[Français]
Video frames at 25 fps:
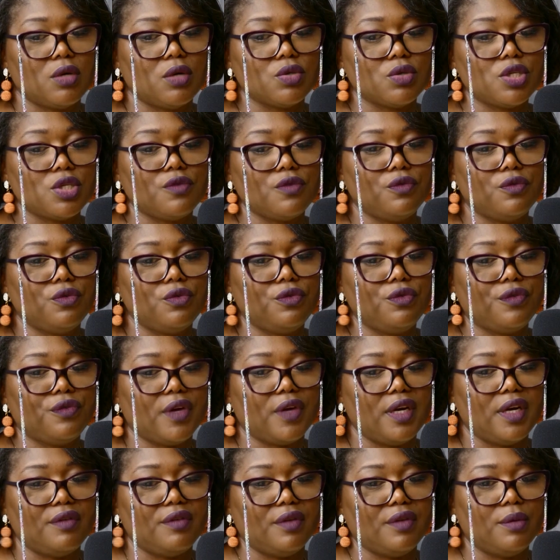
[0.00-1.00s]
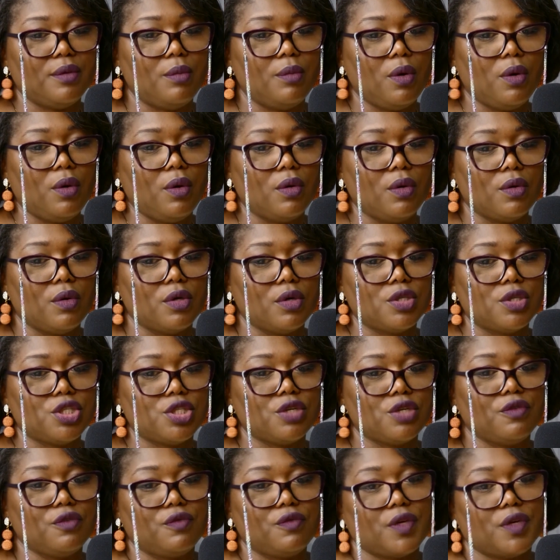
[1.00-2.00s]
Quand j'ai voulu faire l'événement, j'ai
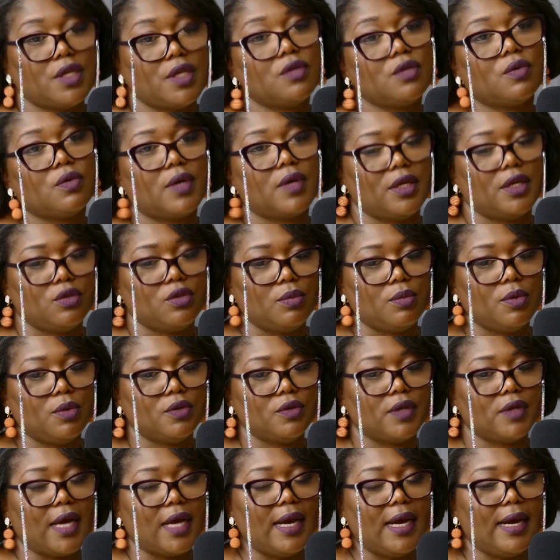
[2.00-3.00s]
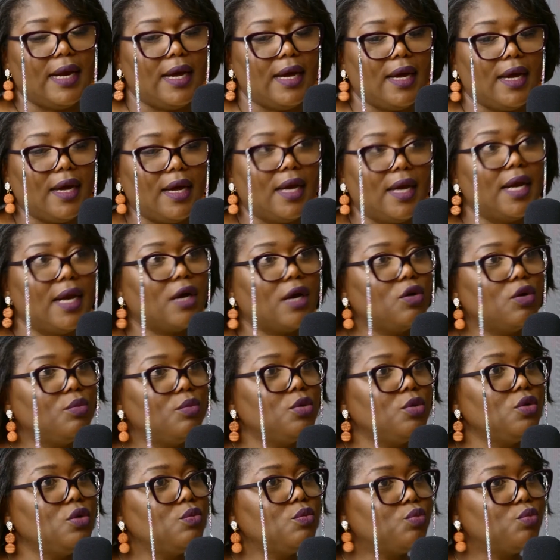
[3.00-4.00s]
envoyé donc la demande à la, à la
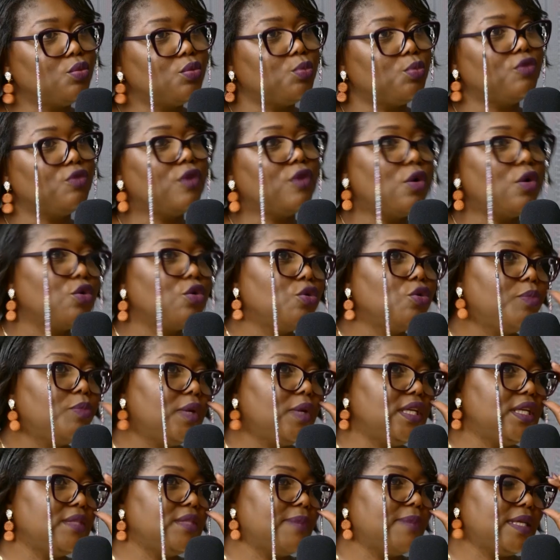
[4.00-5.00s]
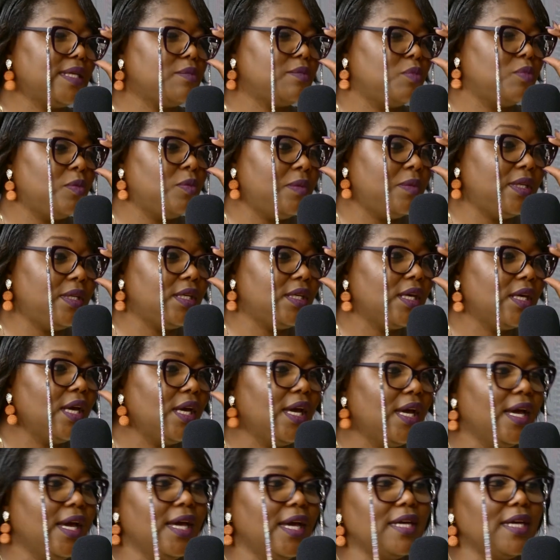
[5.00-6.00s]
commune pour mhm. pouvoir occuper l'espace public.
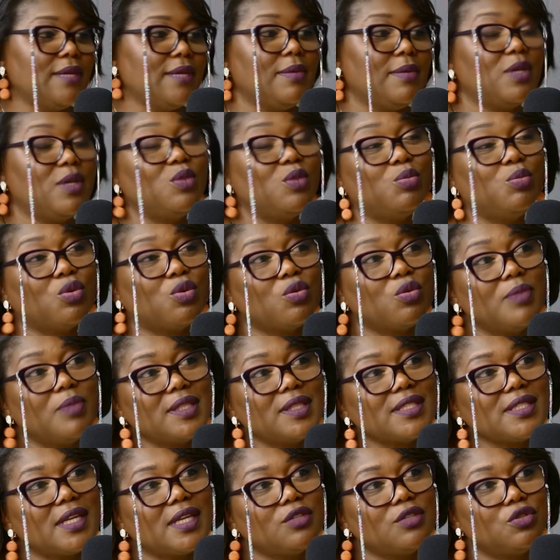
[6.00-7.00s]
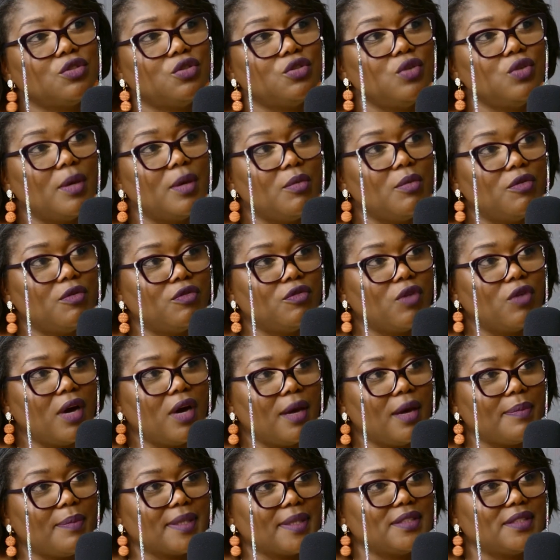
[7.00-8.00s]
Eh ben, le bourgmestre a tenu à me
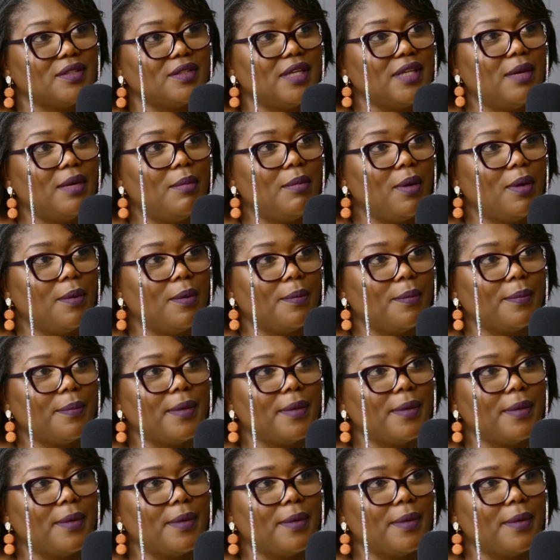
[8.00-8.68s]
voir personnellement